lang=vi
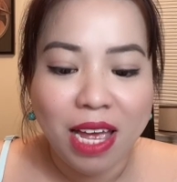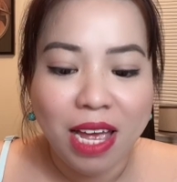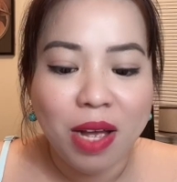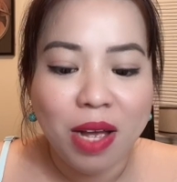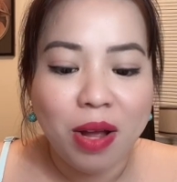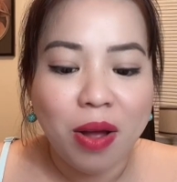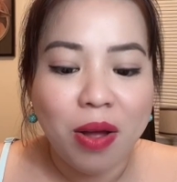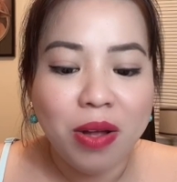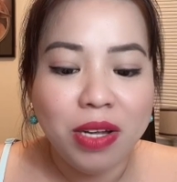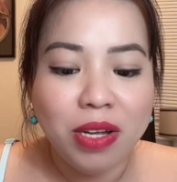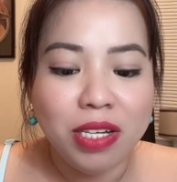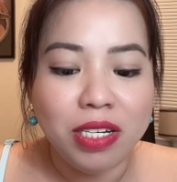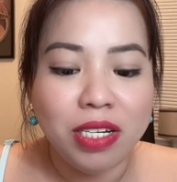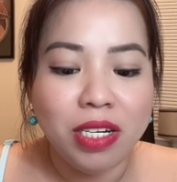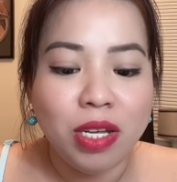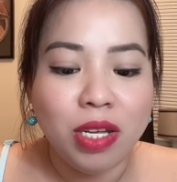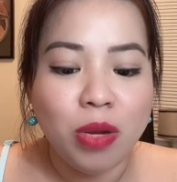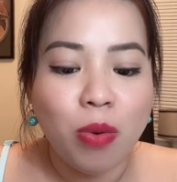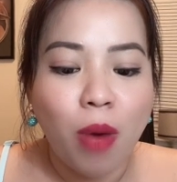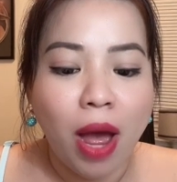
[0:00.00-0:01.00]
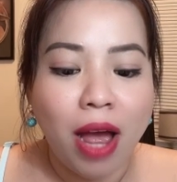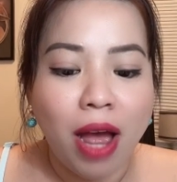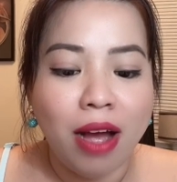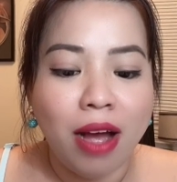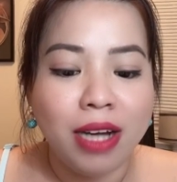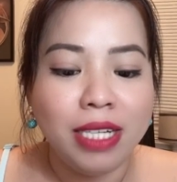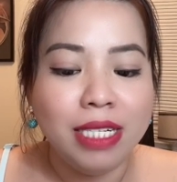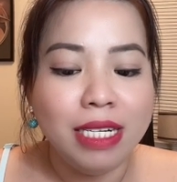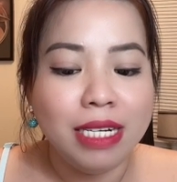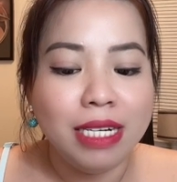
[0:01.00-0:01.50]
có người qua
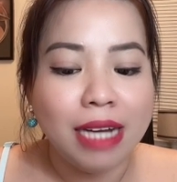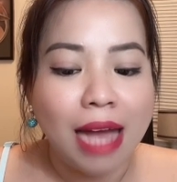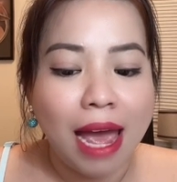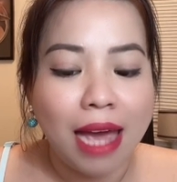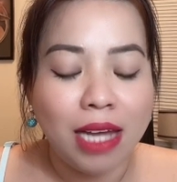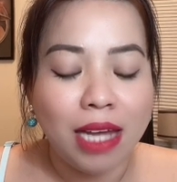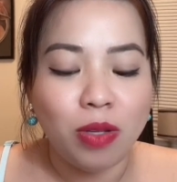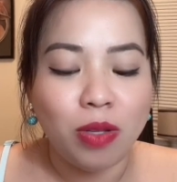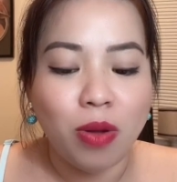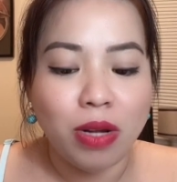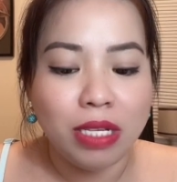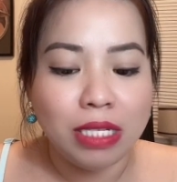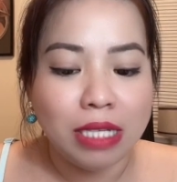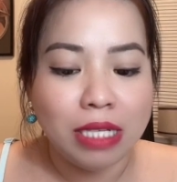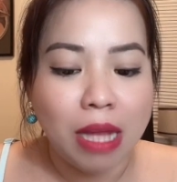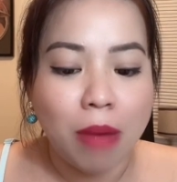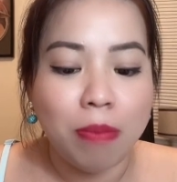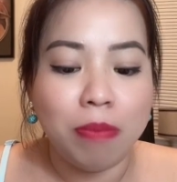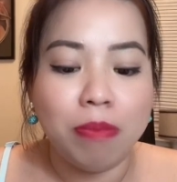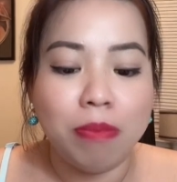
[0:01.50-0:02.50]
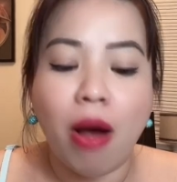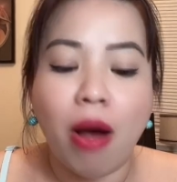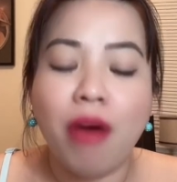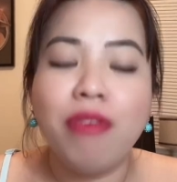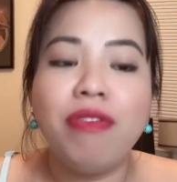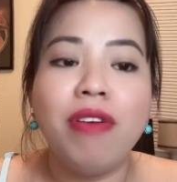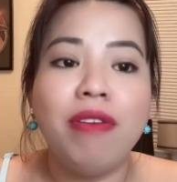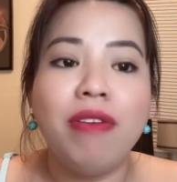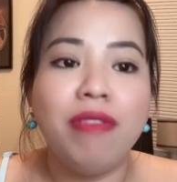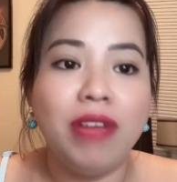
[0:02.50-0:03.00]
ở được hai tuần xong bỏ
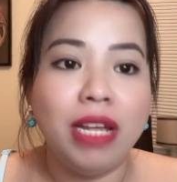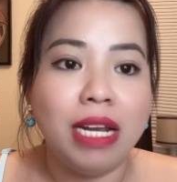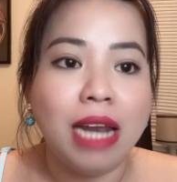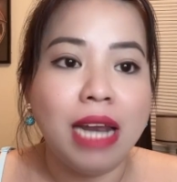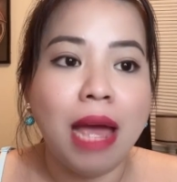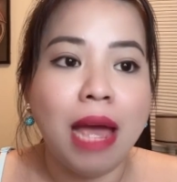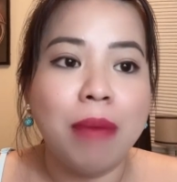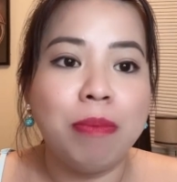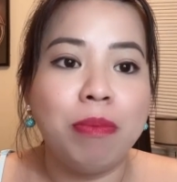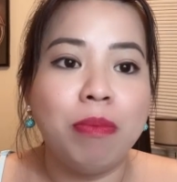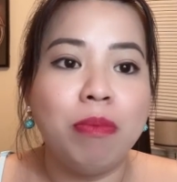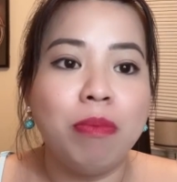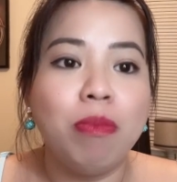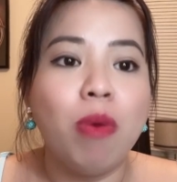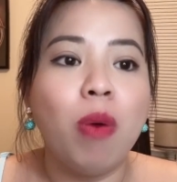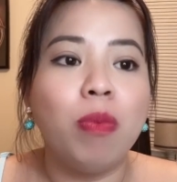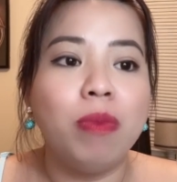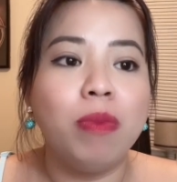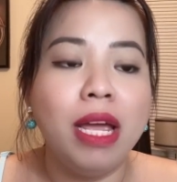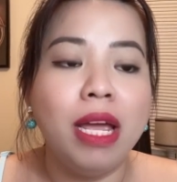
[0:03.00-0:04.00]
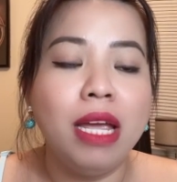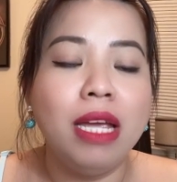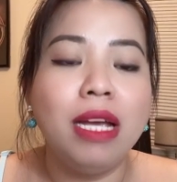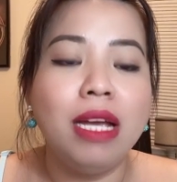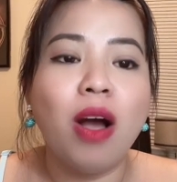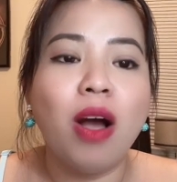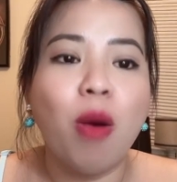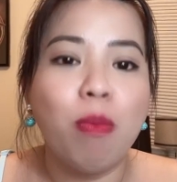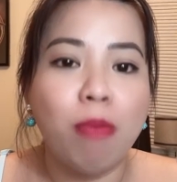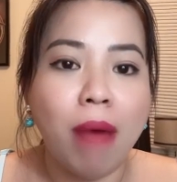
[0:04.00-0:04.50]
về Việt Nam một đi
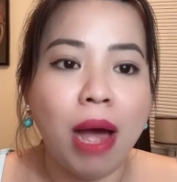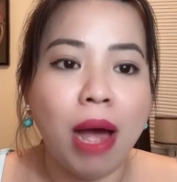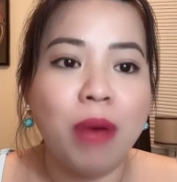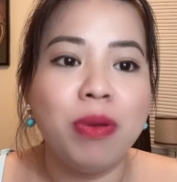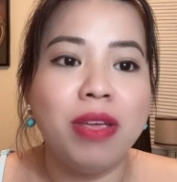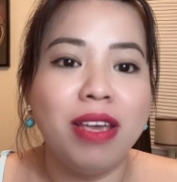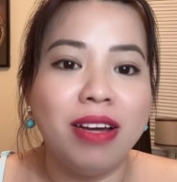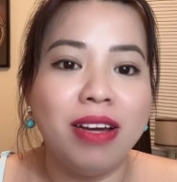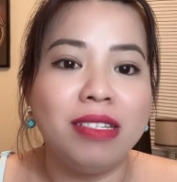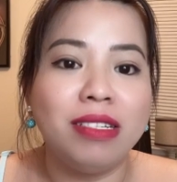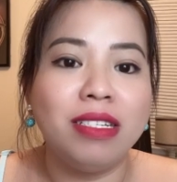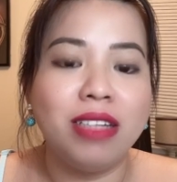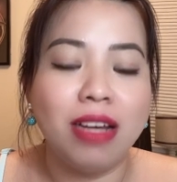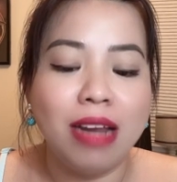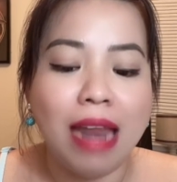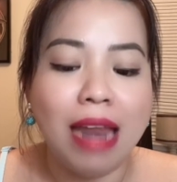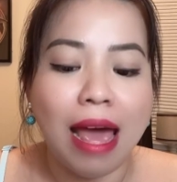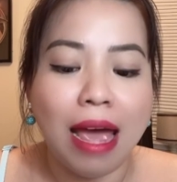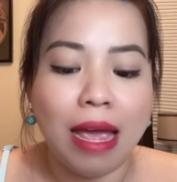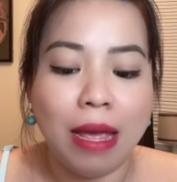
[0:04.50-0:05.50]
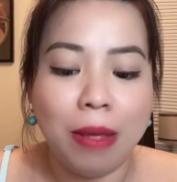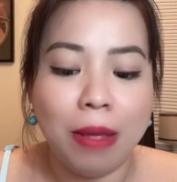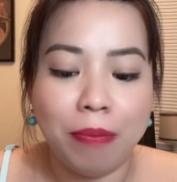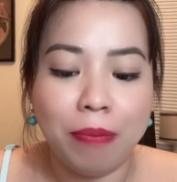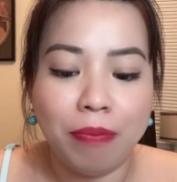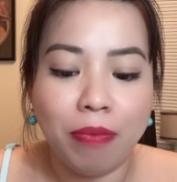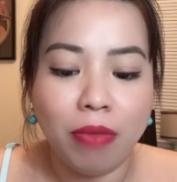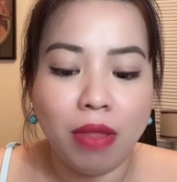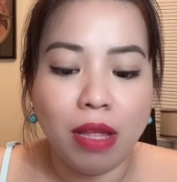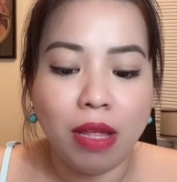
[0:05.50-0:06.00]
không bao giờ trở lại
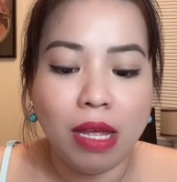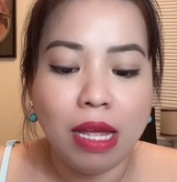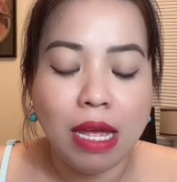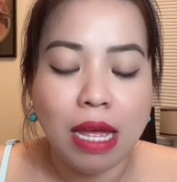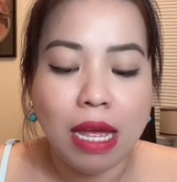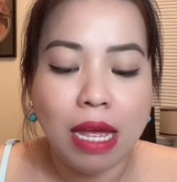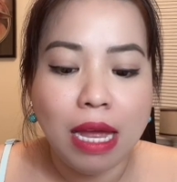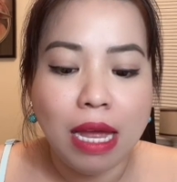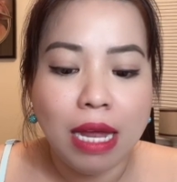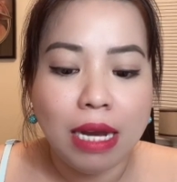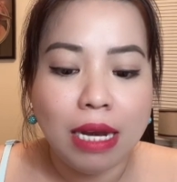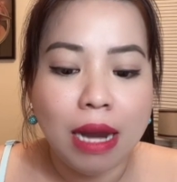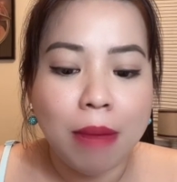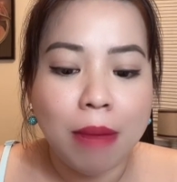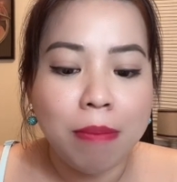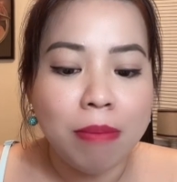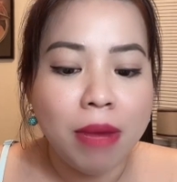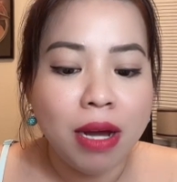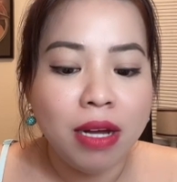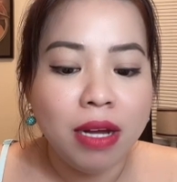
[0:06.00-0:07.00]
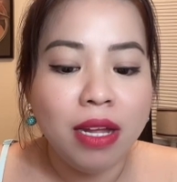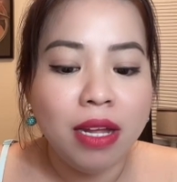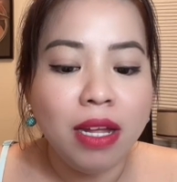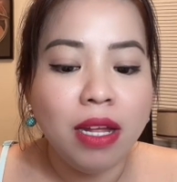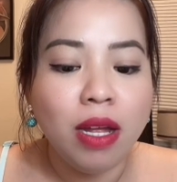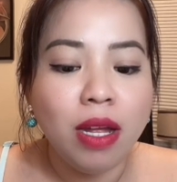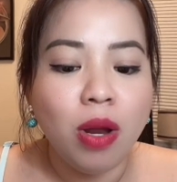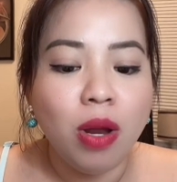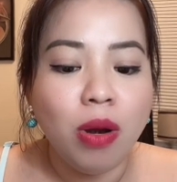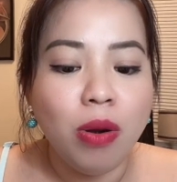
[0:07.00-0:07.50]
năm
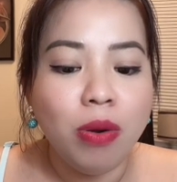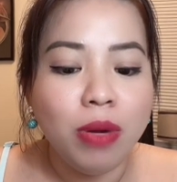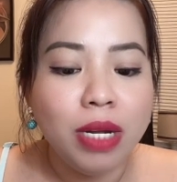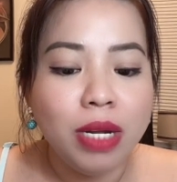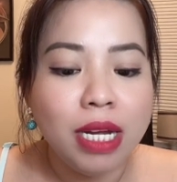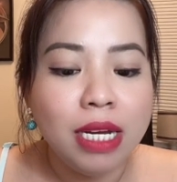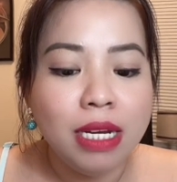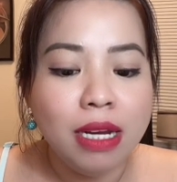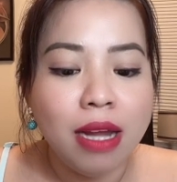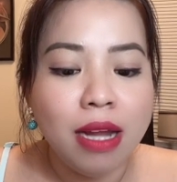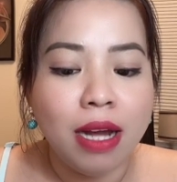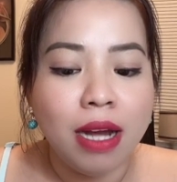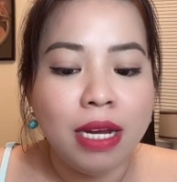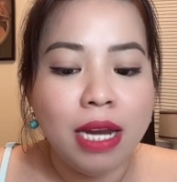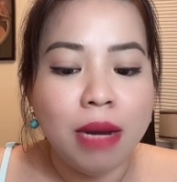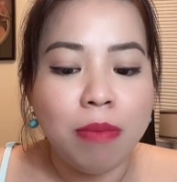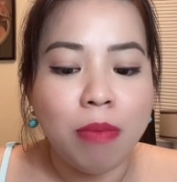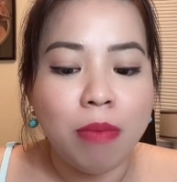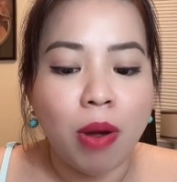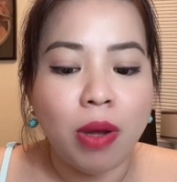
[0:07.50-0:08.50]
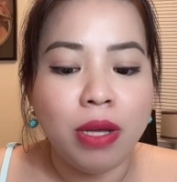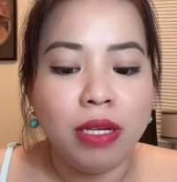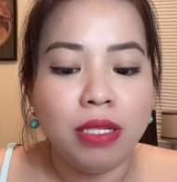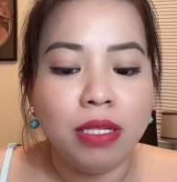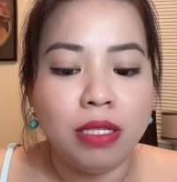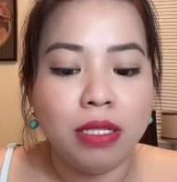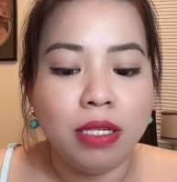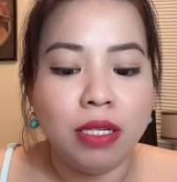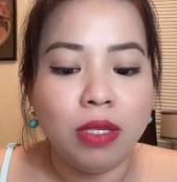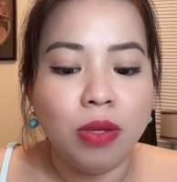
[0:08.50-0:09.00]
mới lúa kính gửi đến mọi
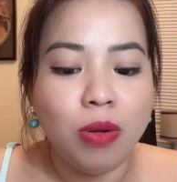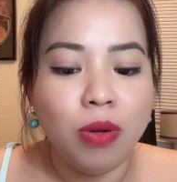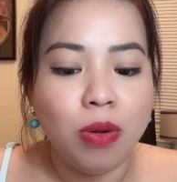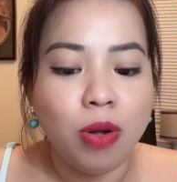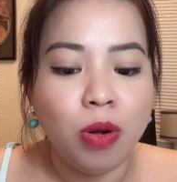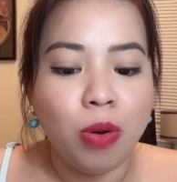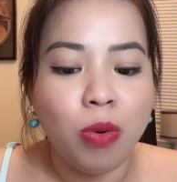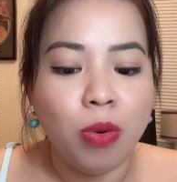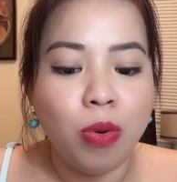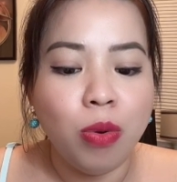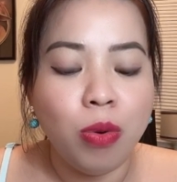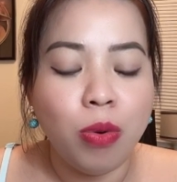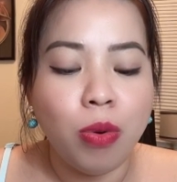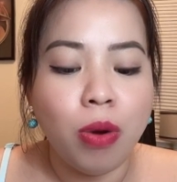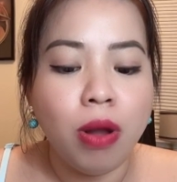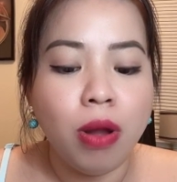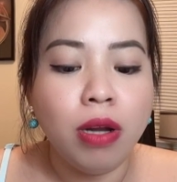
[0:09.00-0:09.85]
người tú cũ của